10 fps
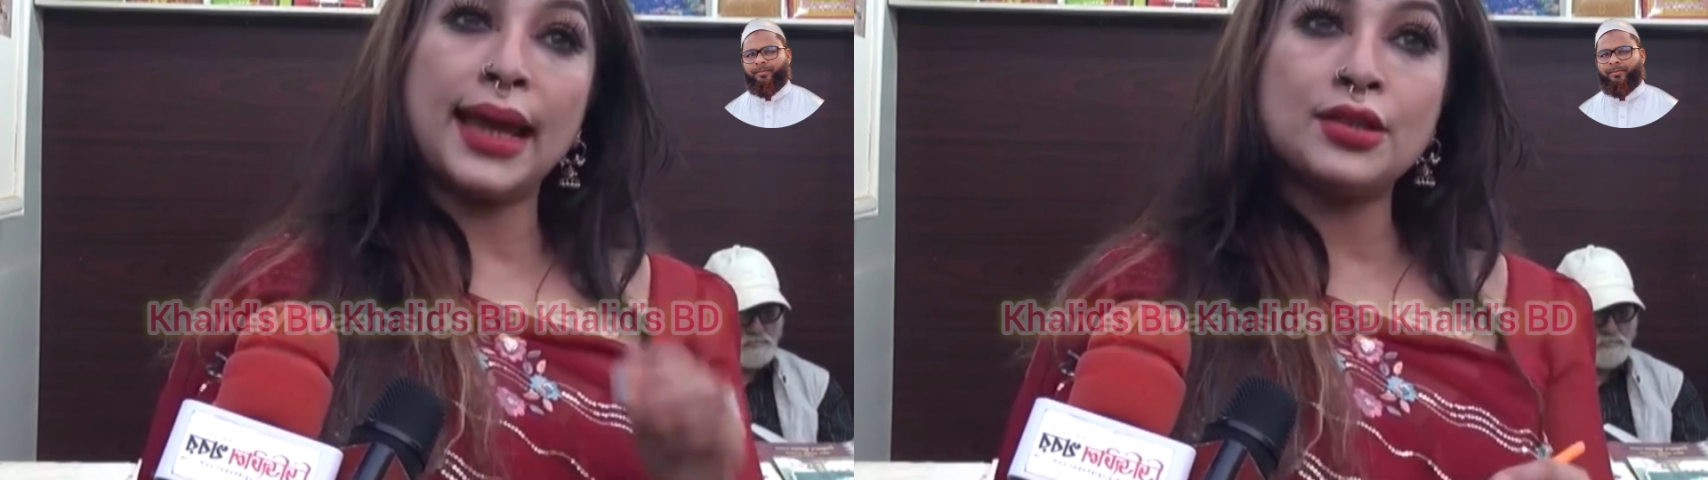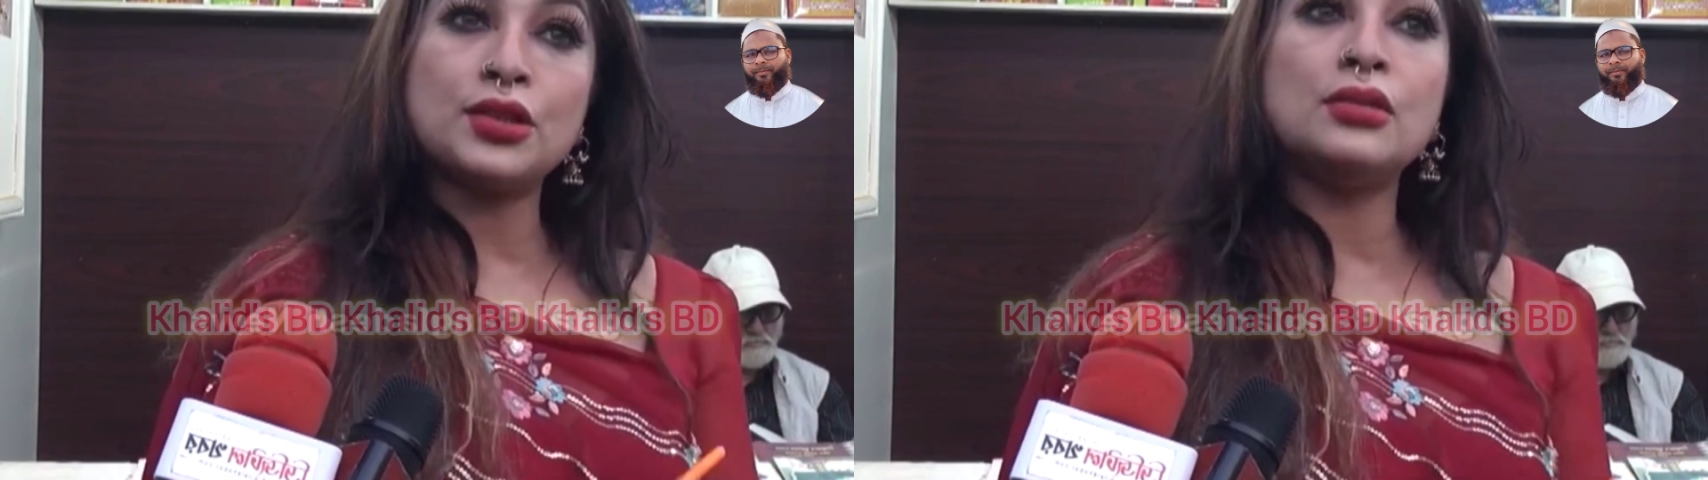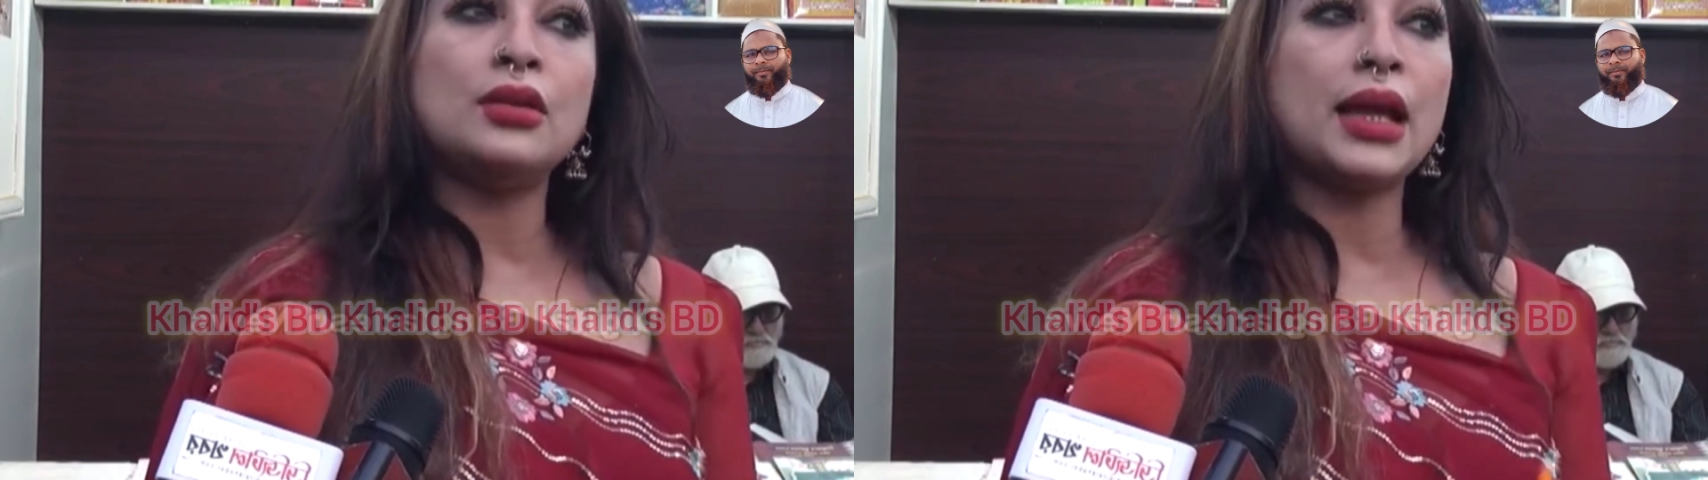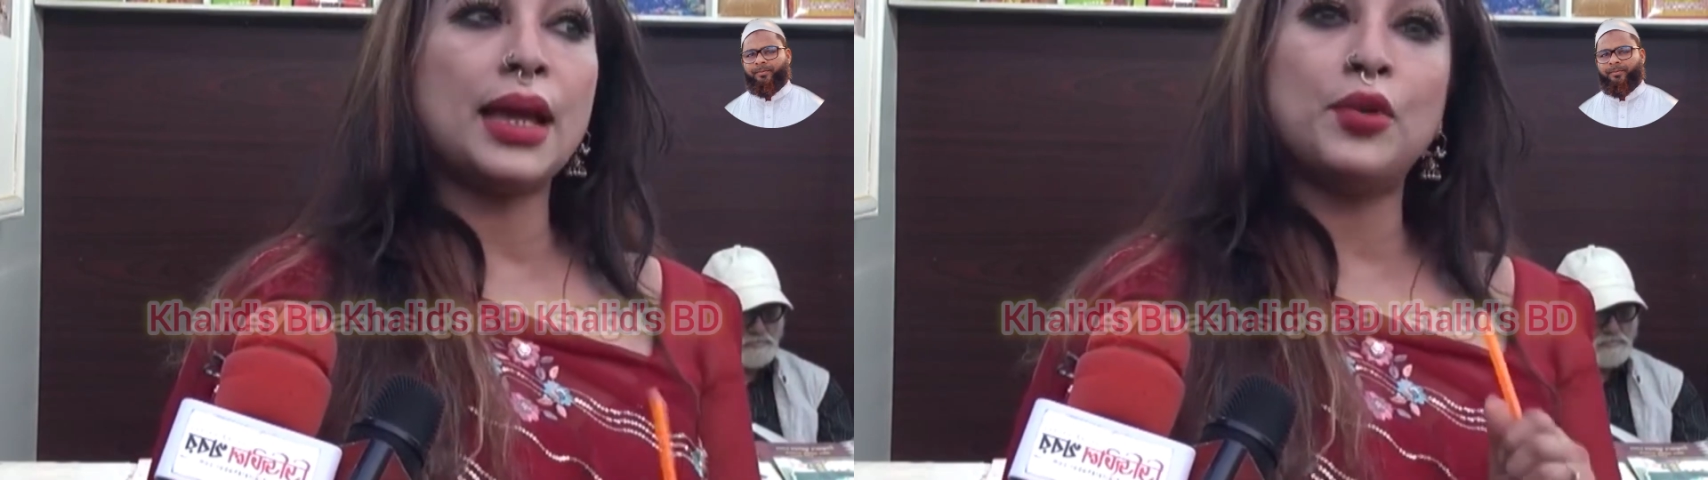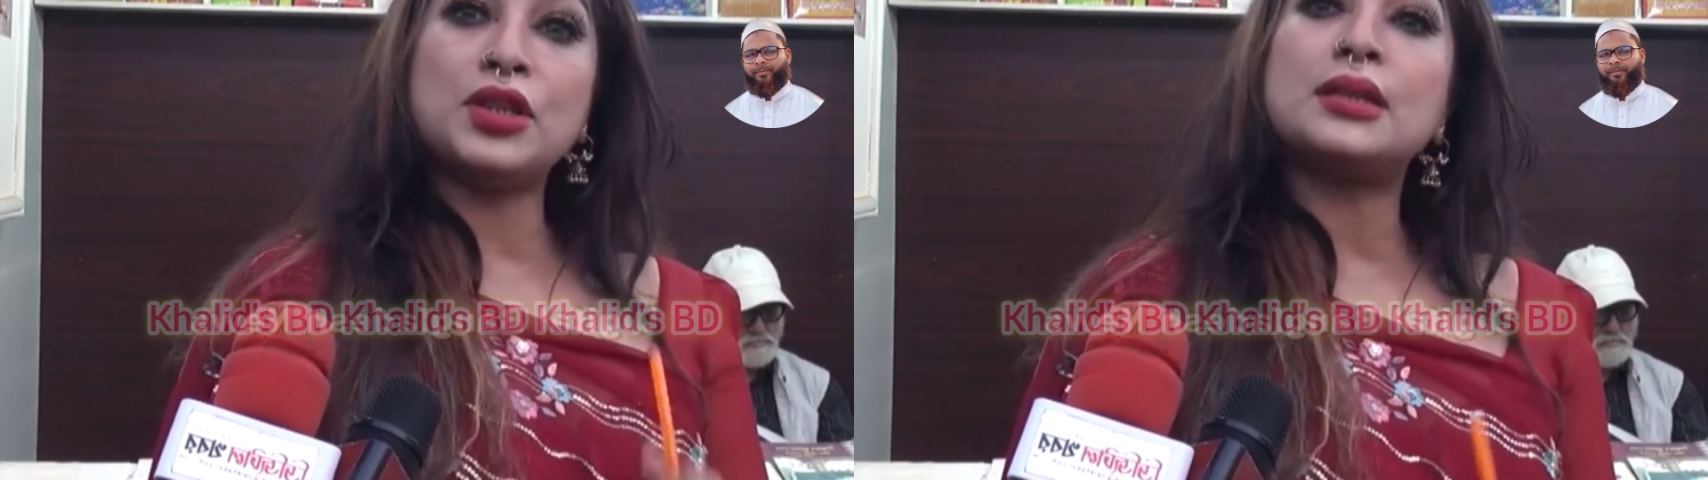এই জন্য
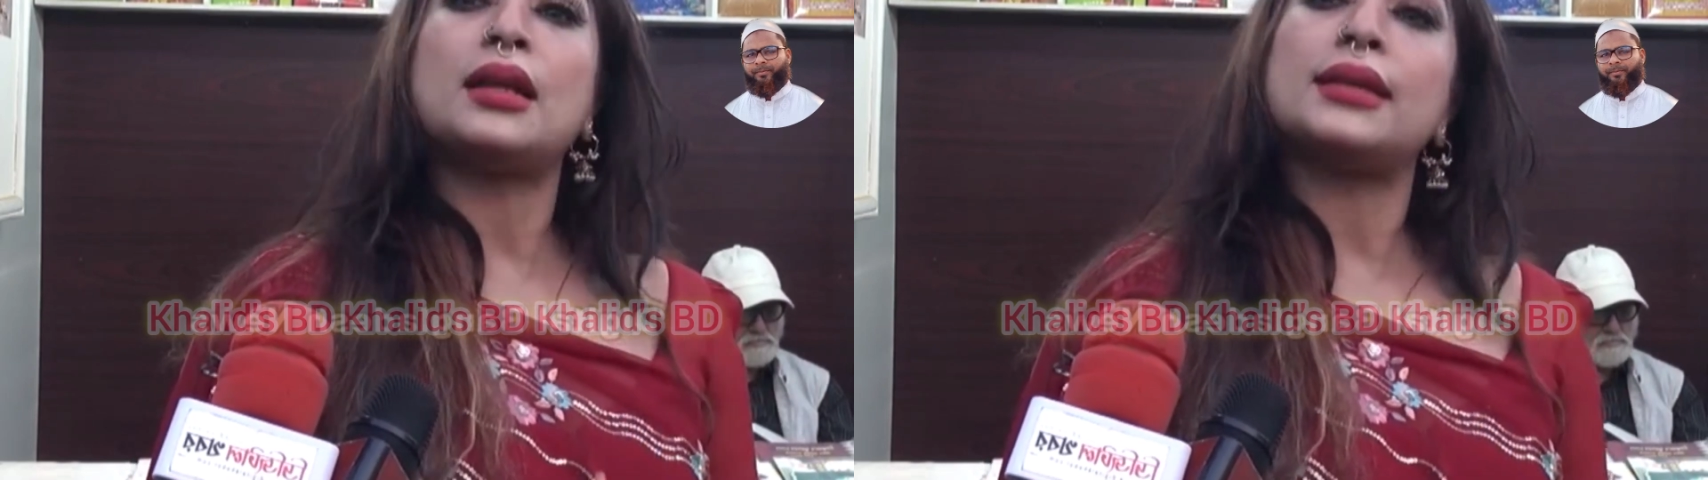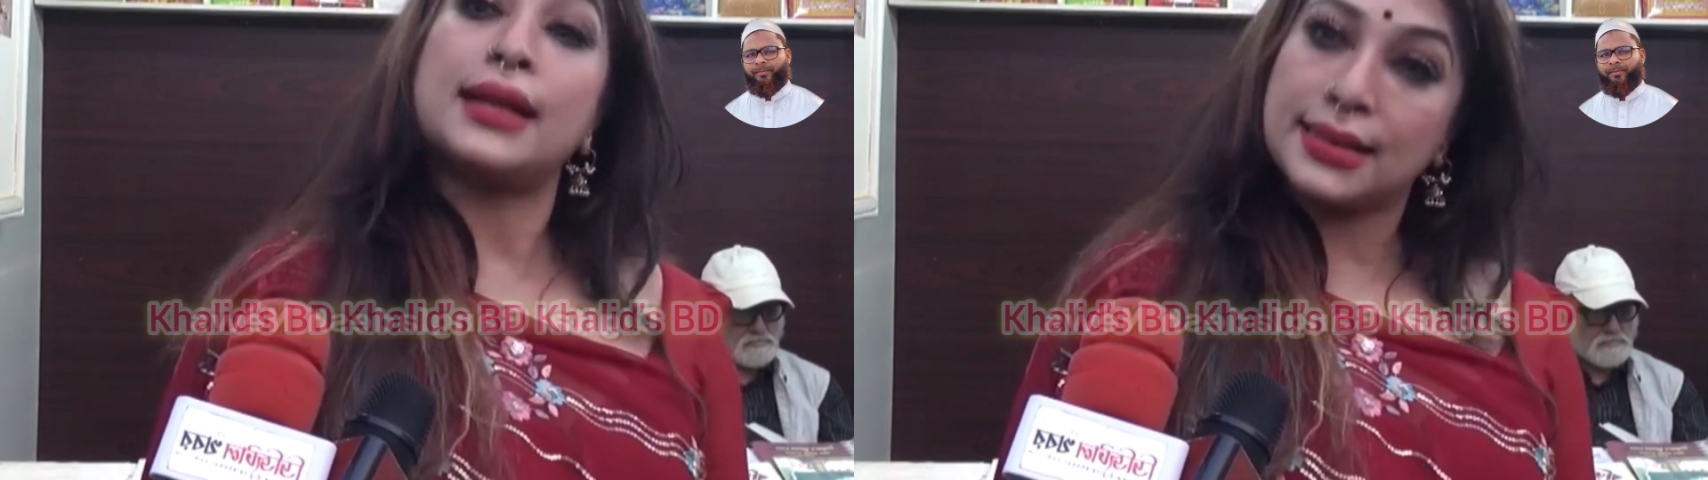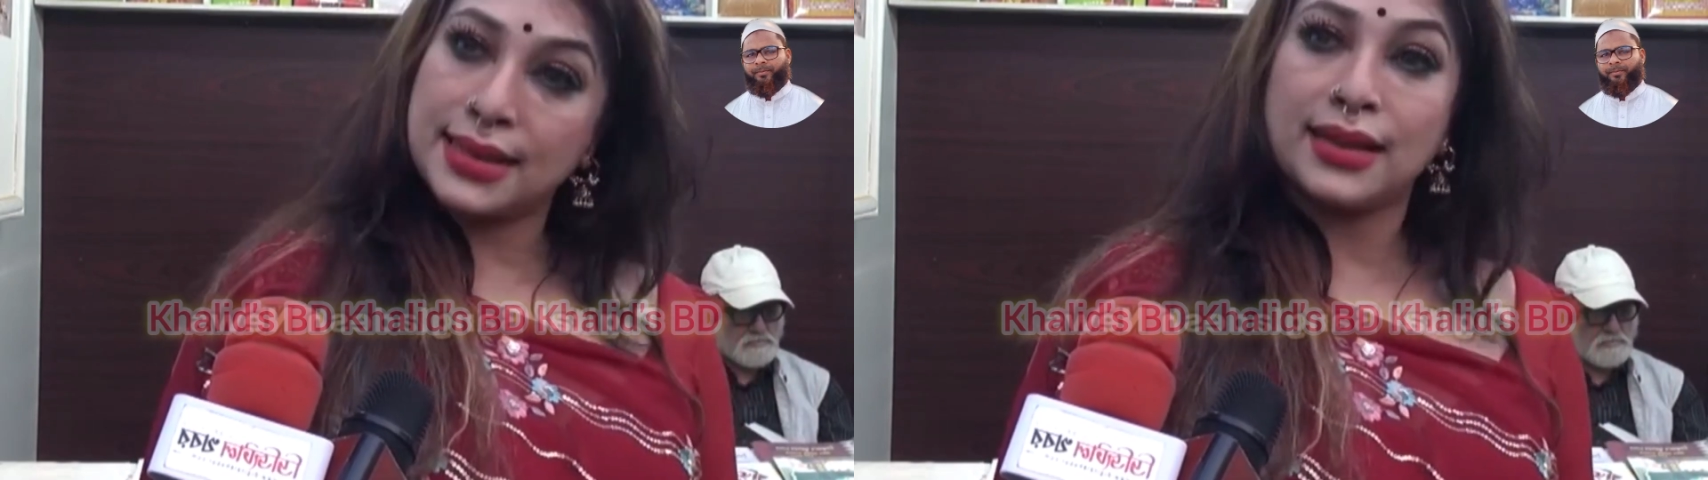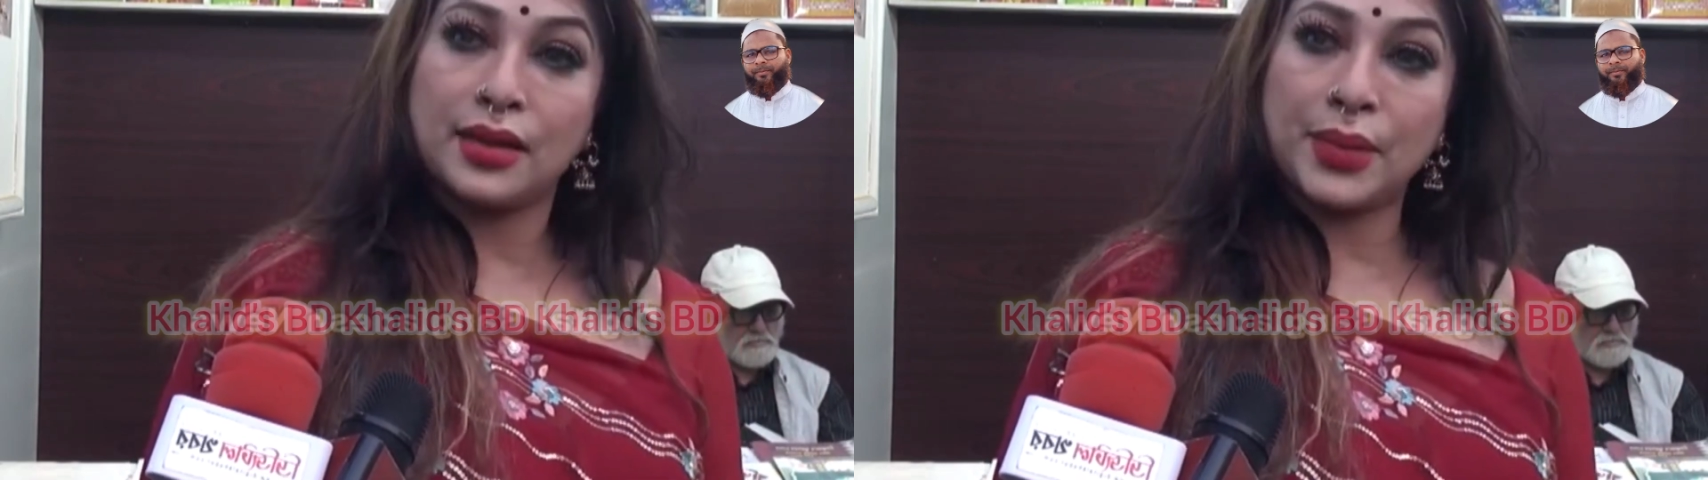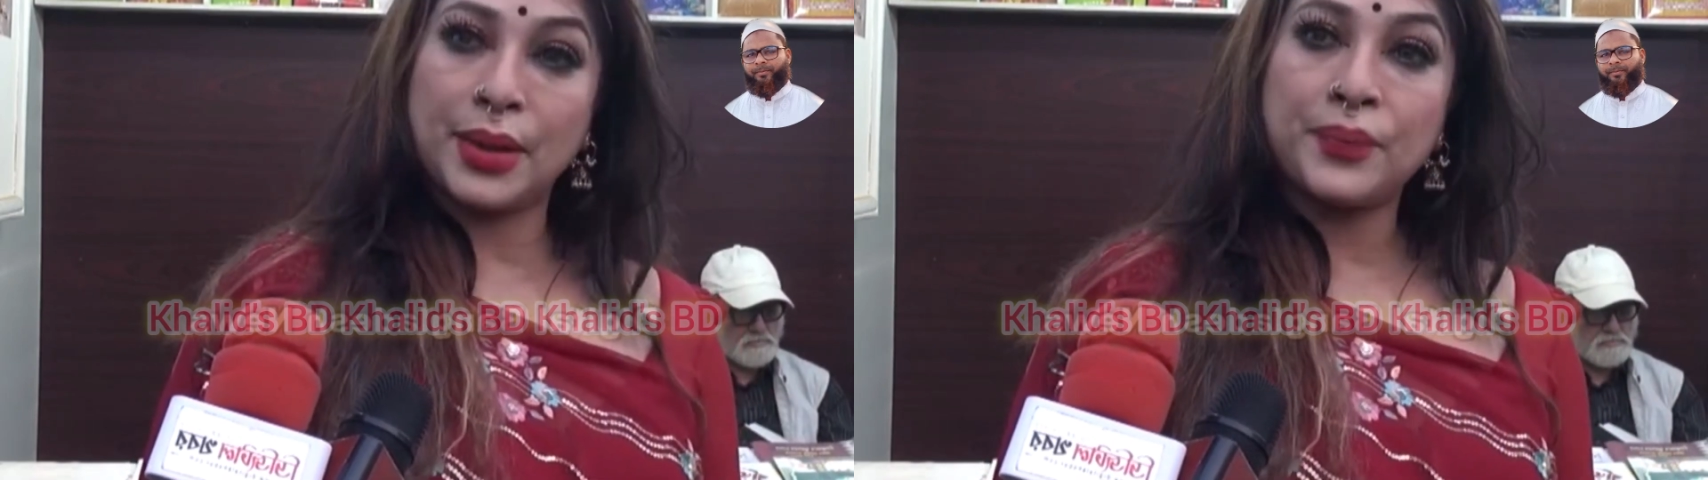এই বইটা তাদের কাজে
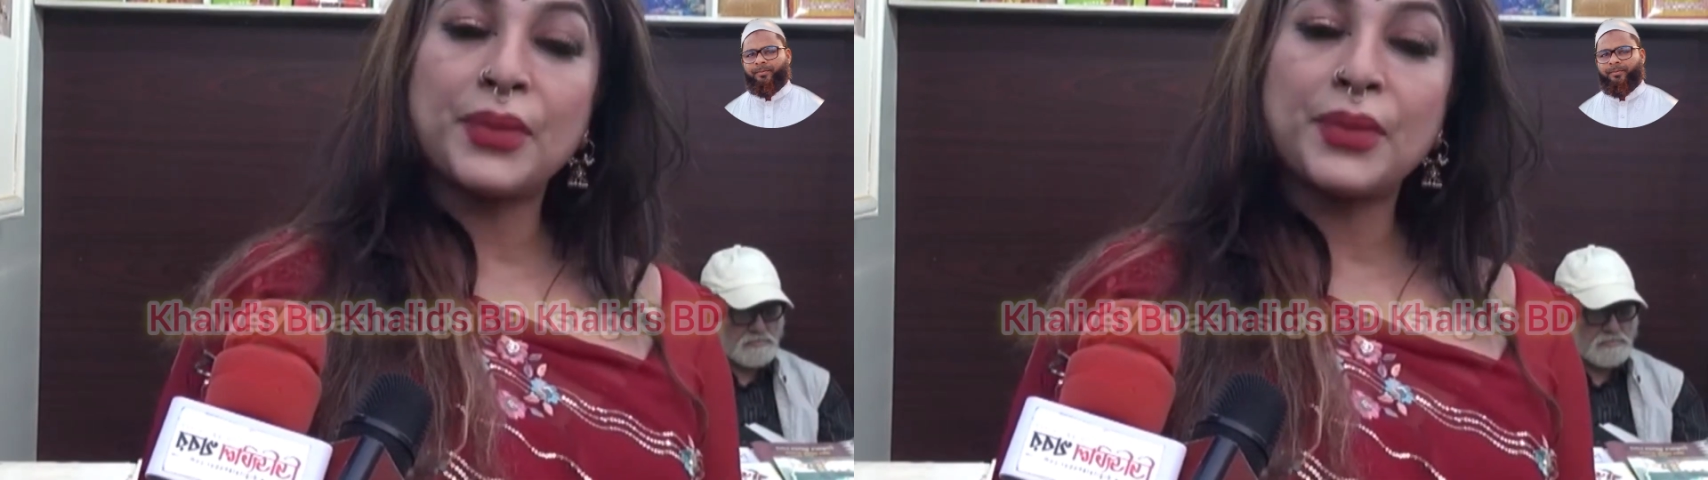লাগবে